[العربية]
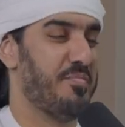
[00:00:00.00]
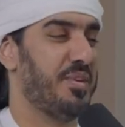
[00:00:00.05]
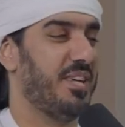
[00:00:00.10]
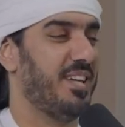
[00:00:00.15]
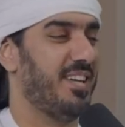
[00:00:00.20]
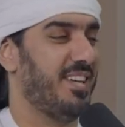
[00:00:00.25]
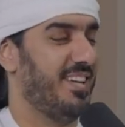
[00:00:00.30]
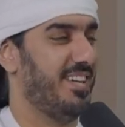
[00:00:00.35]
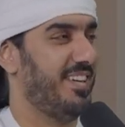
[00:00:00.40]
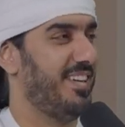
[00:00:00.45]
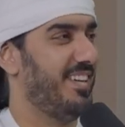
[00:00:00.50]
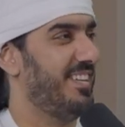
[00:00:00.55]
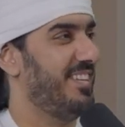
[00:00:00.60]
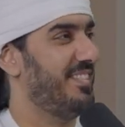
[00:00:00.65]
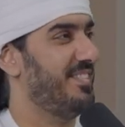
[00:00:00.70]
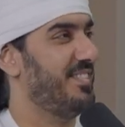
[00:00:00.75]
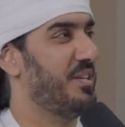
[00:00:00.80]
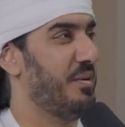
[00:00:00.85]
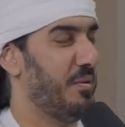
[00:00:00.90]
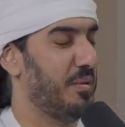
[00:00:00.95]
امريكي كان
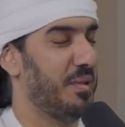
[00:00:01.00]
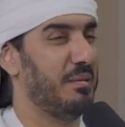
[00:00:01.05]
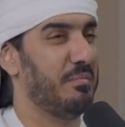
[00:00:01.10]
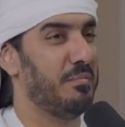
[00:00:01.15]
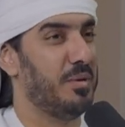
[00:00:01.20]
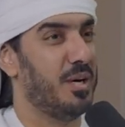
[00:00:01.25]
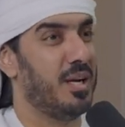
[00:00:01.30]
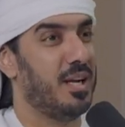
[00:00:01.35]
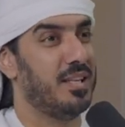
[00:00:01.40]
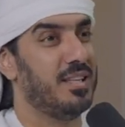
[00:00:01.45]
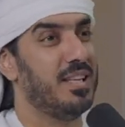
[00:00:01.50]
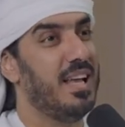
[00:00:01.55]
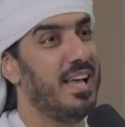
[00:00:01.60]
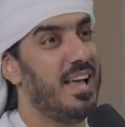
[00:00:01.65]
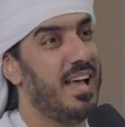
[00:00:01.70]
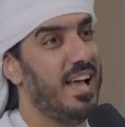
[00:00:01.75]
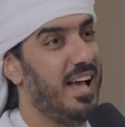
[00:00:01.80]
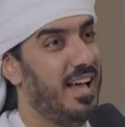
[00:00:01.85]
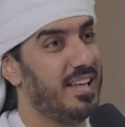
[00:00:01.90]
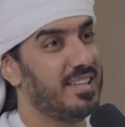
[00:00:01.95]
جامعه الامارات
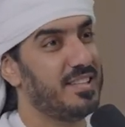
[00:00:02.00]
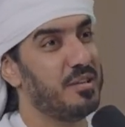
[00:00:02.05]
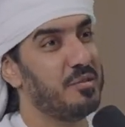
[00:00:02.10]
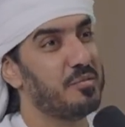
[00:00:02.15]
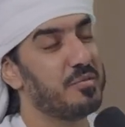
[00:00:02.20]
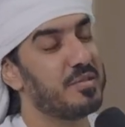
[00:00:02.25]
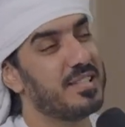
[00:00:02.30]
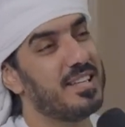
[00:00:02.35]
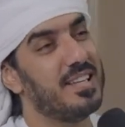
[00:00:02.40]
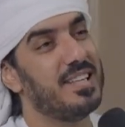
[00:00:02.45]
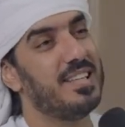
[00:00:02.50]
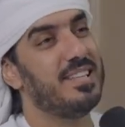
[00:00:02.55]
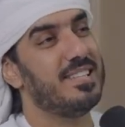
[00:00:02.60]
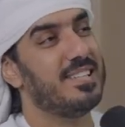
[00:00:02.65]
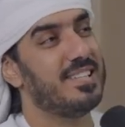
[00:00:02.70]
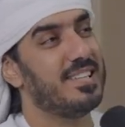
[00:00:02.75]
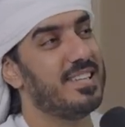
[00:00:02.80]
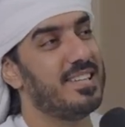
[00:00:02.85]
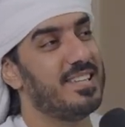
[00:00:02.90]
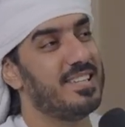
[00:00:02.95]
إيه. حتى يوم اتصلت لي
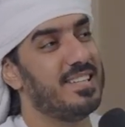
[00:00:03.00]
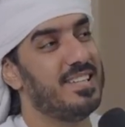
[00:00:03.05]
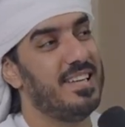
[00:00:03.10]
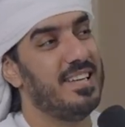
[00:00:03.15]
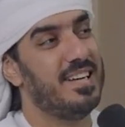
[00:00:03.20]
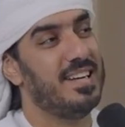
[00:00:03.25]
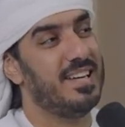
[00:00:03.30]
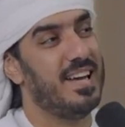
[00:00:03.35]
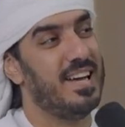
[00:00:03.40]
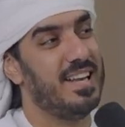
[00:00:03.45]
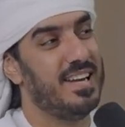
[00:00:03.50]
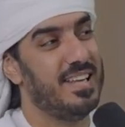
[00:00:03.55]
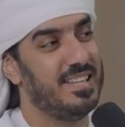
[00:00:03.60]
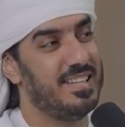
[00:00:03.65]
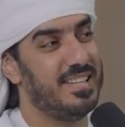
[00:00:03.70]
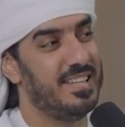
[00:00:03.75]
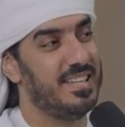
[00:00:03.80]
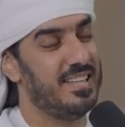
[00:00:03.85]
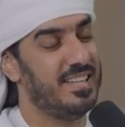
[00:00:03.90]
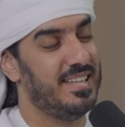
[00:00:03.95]
السكرتيره
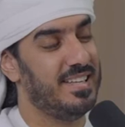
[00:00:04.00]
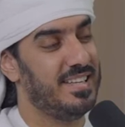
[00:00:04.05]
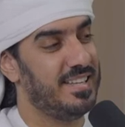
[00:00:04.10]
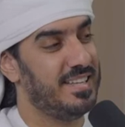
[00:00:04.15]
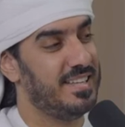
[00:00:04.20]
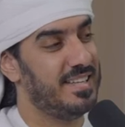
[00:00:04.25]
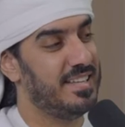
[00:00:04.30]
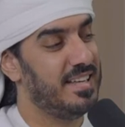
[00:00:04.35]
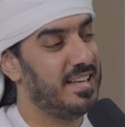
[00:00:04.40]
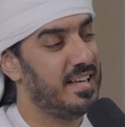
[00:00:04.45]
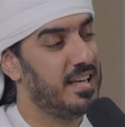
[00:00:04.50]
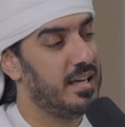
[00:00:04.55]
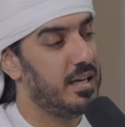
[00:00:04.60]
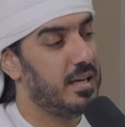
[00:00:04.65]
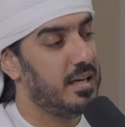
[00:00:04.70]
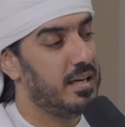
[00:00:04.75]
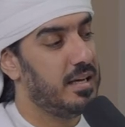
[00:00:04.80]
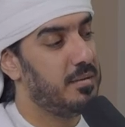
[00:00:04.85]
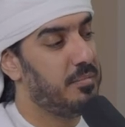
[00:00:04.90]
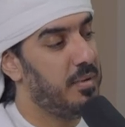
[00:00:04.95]
قالت لي
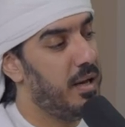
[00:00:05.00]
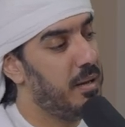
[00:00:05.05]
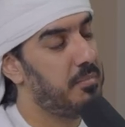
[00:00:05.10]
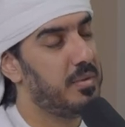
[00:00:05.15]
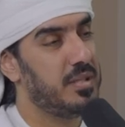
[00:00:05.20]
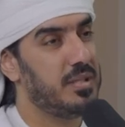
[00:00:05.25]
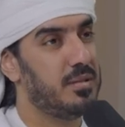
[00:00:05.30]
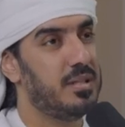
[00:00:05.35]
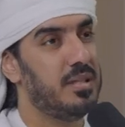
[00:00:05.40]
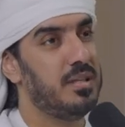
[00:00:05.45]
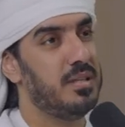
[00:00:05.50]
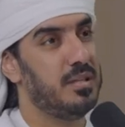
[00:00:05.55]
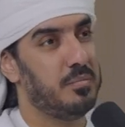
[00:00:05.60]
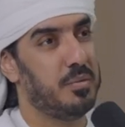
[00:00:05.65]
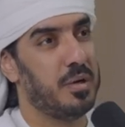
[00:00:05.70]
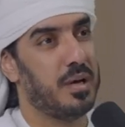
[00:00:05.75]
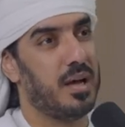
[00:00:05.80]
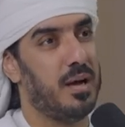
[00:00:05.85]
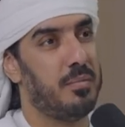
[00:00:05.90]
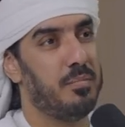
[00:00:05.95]
محمد الدين
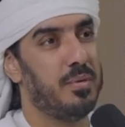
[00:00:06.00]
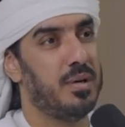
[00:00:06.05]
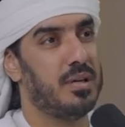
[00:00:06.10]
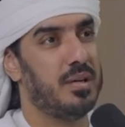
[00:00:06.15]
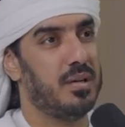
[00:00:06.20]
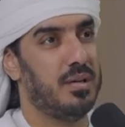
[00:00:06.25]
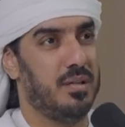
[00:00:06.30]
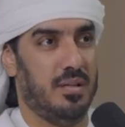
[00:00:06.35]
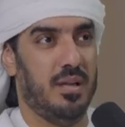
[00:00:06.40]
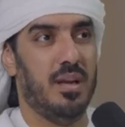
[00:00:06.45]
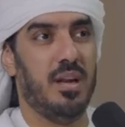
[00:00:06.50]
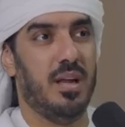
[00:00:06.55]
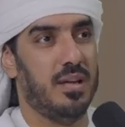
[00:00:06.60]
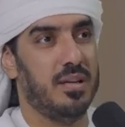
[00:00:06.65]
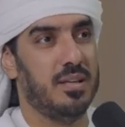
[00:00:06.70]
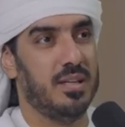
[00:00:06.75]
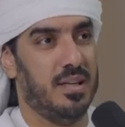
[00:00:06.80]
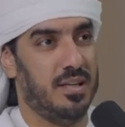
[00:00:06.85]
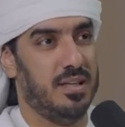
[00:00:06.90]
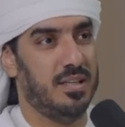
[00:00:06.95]
يبغى يقابلك قلت
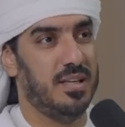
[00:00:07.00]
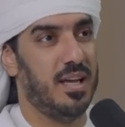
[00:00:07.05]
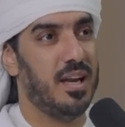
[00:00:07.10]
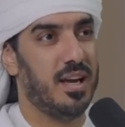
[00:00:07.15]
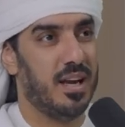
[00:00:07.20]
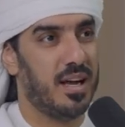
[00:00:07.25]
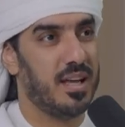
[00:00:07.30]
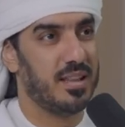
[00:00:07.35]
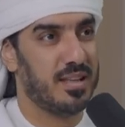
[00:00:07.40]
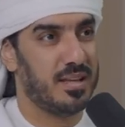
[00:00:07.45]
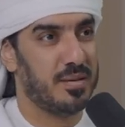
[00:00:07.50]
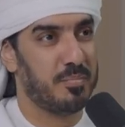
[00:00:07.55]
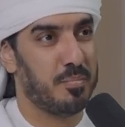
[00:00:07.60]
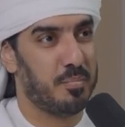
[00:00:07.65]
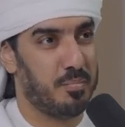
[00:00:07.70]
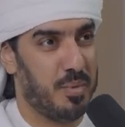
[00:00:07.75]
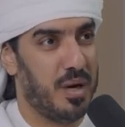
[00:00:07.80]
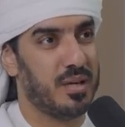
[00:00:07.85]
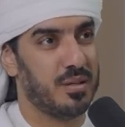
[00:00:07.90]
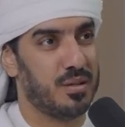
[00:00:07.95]
لها يعني هل هذا
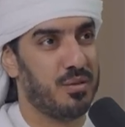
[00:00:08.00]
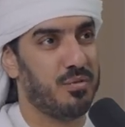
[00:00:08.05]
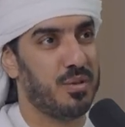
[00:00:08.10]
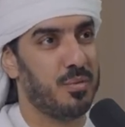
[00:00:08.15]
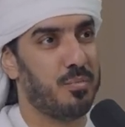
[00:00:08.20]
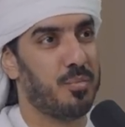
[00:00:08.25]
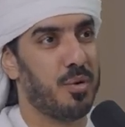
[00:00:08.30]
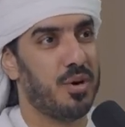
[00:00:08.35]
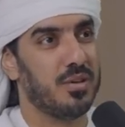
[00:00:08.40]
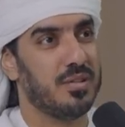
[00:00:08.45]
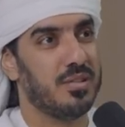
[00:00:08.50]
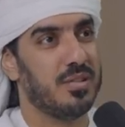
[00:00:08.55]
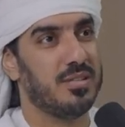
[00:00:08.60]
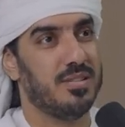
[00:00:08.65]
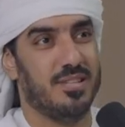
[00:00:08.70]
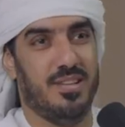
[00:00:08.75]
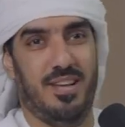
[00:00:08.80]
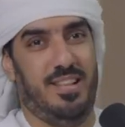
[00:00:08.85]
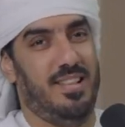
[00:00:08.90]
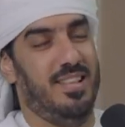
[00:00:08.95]
بارت اوف ذا
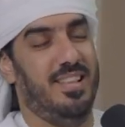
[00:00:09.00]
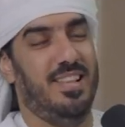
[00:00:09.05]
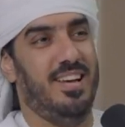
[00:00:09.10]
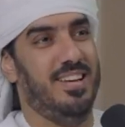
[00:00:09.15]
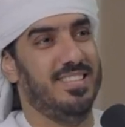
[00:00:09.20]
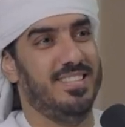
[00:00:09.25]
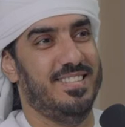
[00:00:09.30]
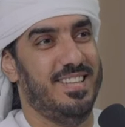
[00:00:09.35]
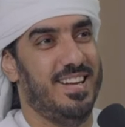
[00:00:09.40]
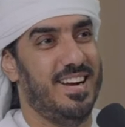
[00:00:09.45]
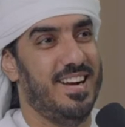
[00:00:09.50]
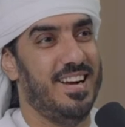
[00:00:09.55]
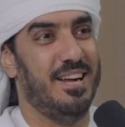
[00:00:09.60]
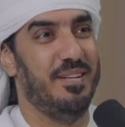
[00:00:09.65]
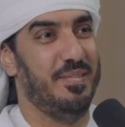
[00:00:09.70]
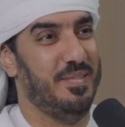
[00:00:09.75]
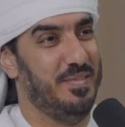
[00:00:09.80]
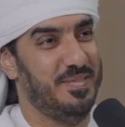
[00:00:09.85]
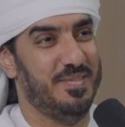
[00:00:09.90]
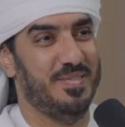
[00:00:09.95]
بروسس؟ قالت لا
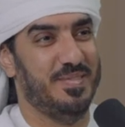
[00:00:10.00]
الصراحه